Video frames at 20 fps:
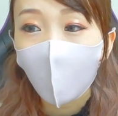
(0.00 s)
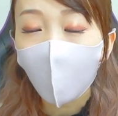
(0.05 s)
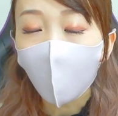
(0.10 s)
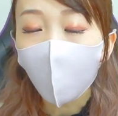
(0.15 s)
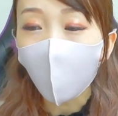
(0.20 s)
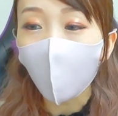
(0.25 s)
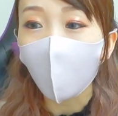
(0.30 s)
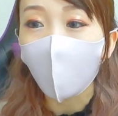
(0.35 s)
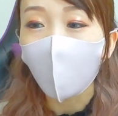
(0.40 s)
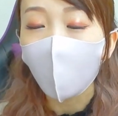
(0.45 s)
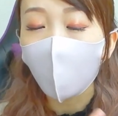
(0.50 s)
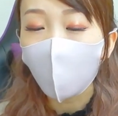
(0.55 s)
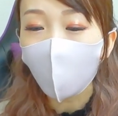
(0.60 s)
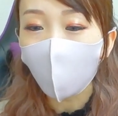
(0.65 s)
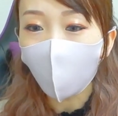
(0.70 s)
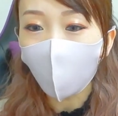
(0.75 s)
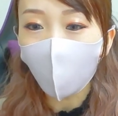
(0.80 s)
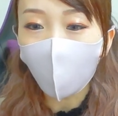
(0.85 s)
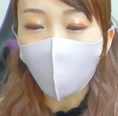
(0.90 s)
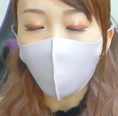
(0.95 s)
やっぱ
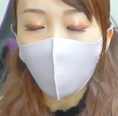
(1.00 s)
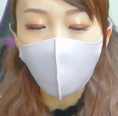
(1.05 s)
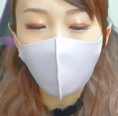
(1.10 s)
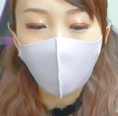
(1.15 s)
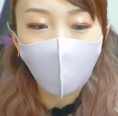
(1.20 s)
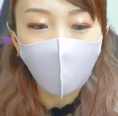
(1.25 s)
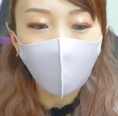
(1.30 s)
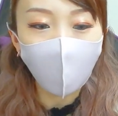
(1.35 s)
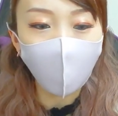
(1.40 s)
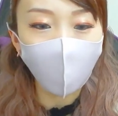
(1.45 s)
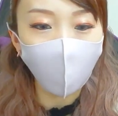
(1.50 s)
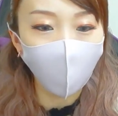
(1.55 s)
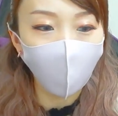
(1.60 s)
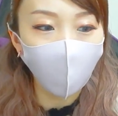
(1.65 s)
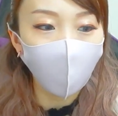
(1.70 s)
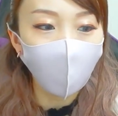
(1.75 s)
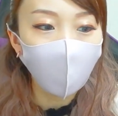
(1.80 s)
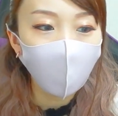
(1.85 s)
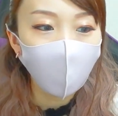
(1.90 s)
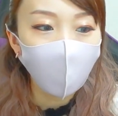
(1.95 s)
仕事をしない
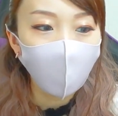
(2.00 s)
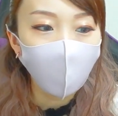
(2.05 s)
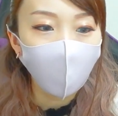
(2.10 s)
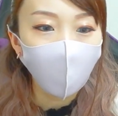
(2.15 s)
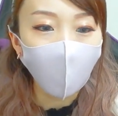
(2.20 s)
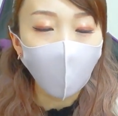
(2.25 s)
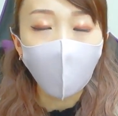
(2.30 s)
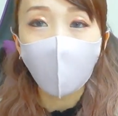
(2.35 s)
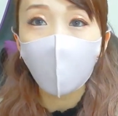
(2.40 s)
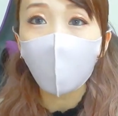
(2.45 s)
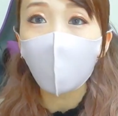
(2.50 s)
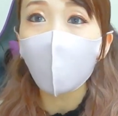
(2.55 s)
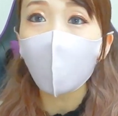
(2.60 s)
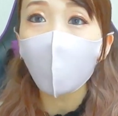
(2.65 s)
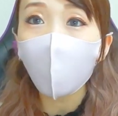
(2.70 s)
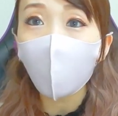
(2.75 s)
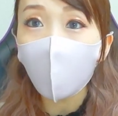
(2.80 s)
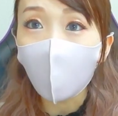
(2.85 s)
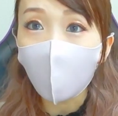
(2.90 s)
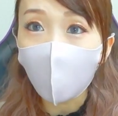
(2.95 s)
と回らな
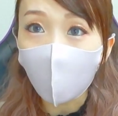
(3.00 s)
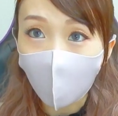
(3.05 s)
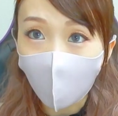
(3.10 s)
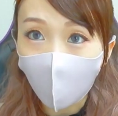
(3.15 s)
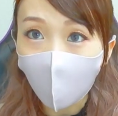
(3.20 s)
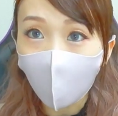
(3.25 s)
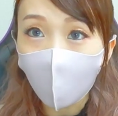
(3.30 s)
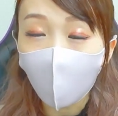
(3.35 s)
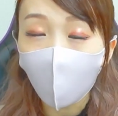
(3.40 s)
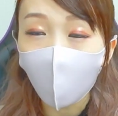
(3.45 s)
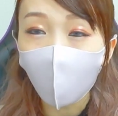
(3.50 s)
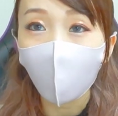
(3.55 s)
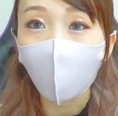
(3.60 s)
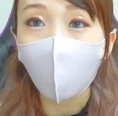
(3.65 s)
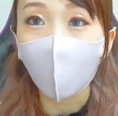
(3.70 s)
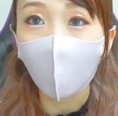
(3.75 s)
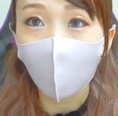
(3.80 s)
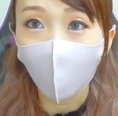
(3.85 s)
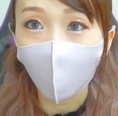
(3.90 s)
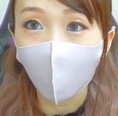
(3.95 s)
いわけじゃない世の
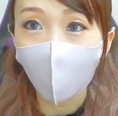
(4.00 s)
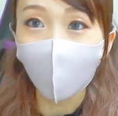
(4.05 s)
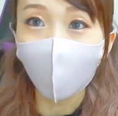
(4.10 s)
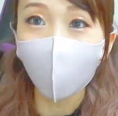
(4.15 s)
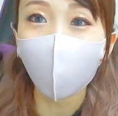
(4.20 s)
中は。